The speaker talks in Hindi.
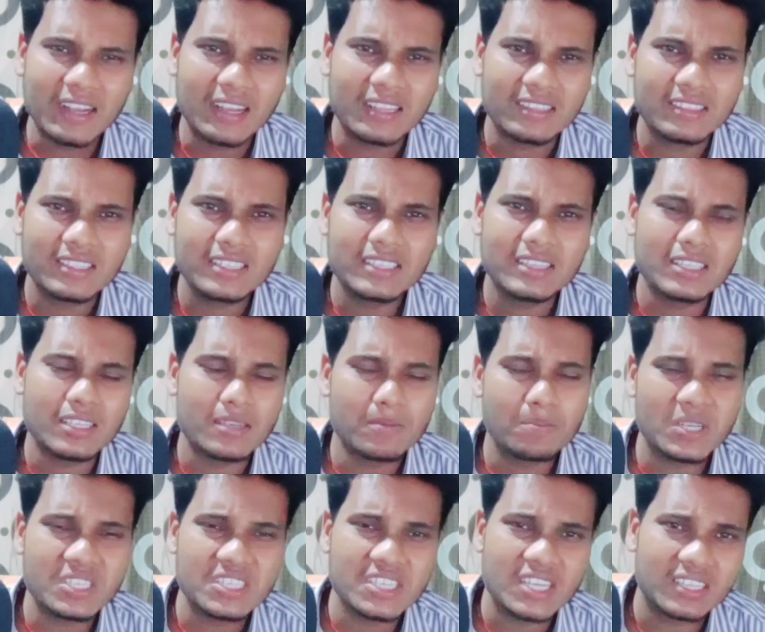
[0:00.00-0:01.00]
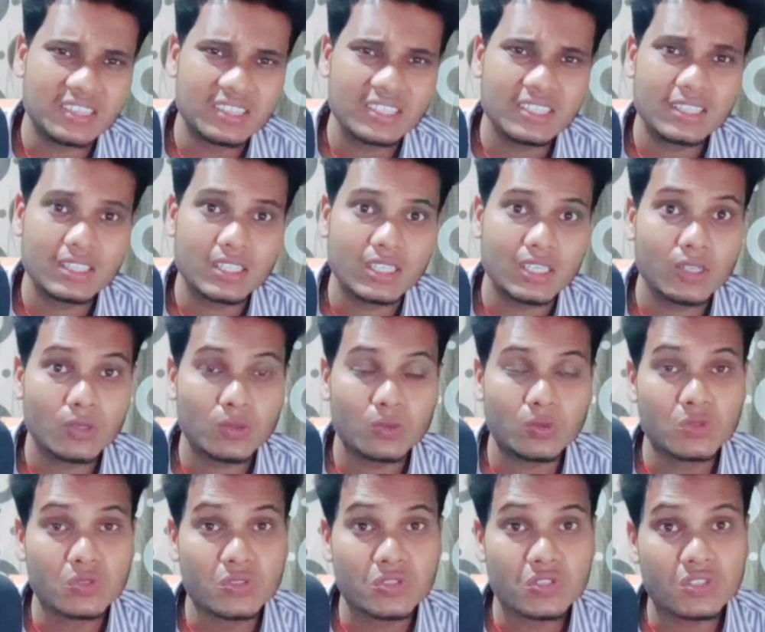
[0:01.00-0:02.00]
गाते थे बजाते थे
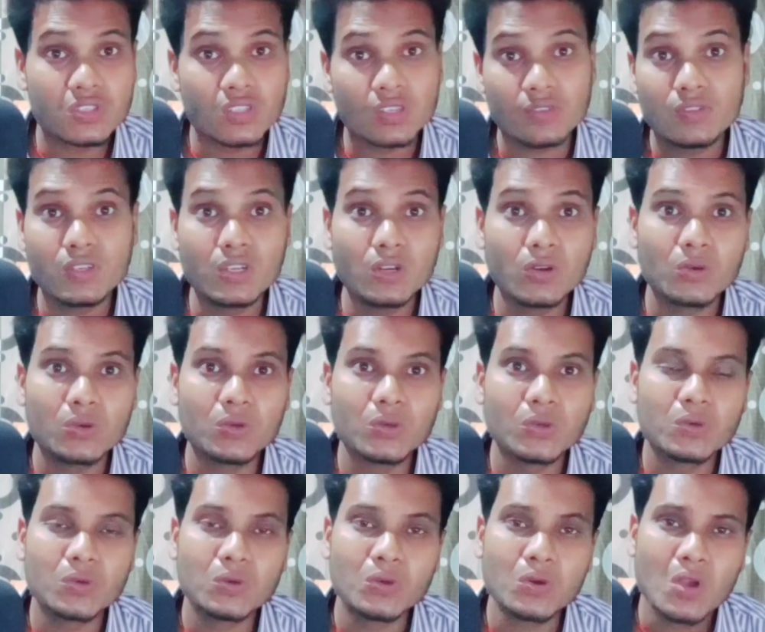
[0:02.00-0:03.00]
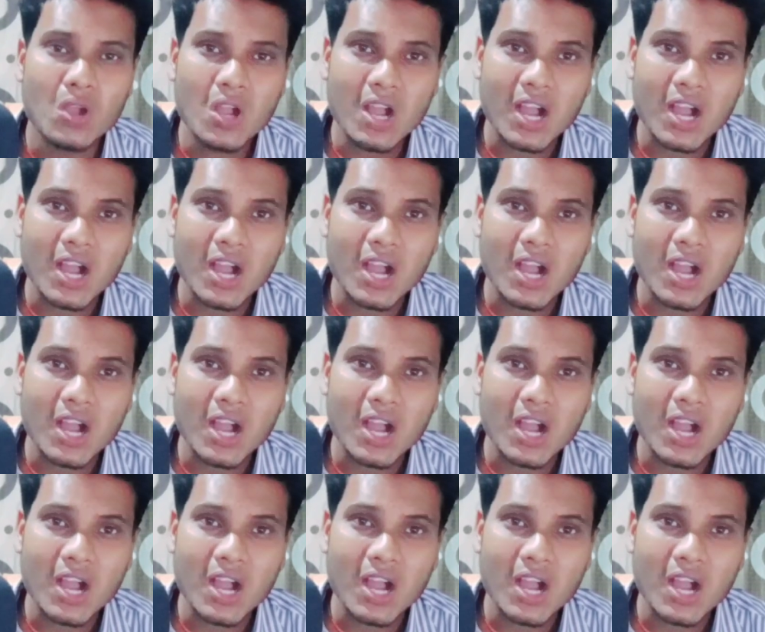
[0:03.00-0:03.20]
उन सभी लोगों को